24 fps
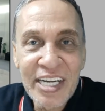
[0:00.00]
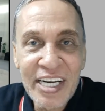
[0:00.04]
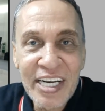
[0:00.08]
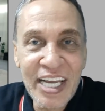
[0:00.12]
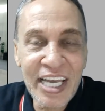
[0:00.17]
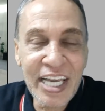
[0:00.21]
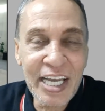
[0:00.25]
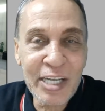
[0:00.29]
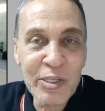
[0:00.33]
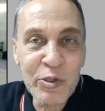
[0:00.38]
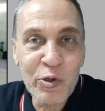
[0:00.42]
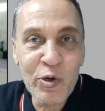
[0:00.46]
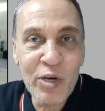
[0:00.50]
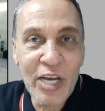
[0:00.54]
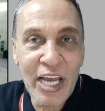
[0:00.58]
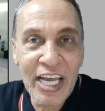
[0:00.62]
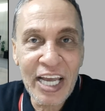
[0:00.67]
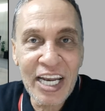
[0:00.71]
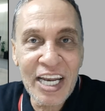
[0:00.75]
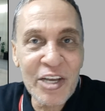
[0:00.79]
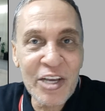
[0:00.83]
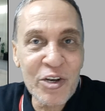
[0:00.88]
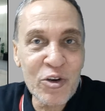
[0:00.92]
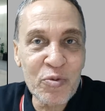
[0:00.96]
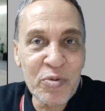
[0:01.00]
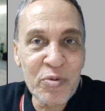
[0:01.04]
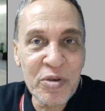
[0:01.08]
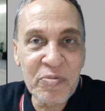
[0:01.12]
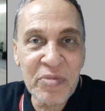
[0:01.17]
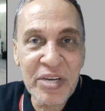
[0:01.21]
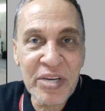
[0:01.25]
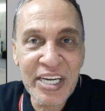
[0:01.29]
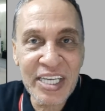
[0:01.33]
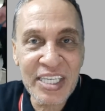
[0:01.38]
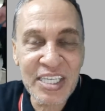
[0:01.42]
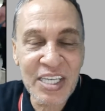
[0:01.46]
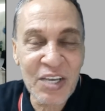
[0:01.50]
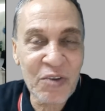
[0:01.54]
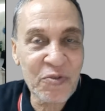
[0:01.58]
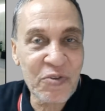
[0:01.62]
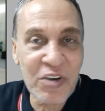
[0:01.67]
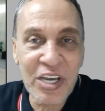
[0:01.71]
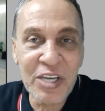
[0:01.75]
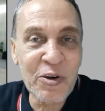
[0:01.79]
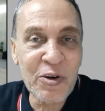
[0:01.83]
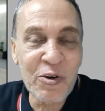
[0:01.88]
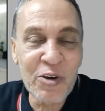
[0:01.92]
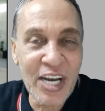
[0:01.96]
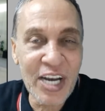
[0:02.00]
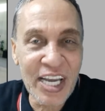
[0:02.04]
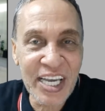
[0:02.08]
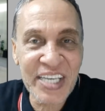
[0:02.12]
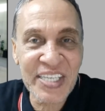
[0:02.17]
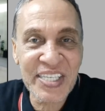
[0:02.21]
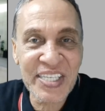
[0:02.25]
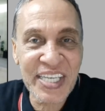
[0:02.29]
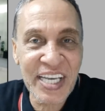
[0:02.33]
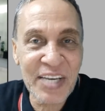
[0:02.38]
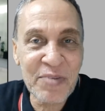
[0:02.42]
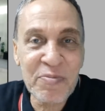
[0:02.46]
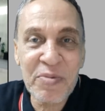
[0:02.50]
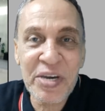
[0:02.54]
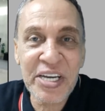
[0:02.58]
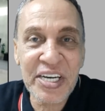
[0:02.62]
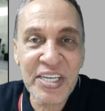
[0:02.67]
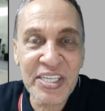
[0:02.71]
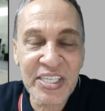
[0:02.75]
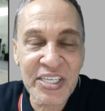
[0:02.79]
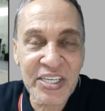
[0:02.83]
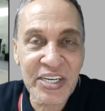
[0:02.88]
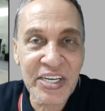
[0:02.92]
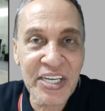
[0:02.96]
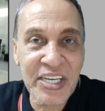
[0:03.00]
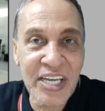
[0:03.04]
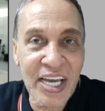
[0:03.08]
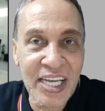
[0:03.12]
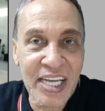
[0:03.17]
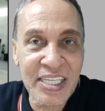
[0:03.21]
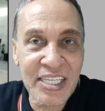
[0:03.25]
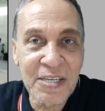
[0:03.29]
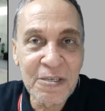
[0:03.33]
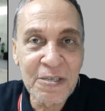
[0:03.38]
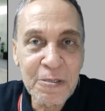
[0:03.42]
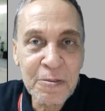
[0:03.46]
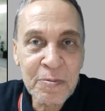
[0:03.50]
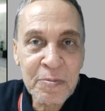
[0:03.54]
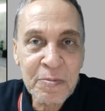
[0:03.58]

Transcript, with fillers: لا يدل على انه بيمارسها فيقول لك ازاي مارس الرياضه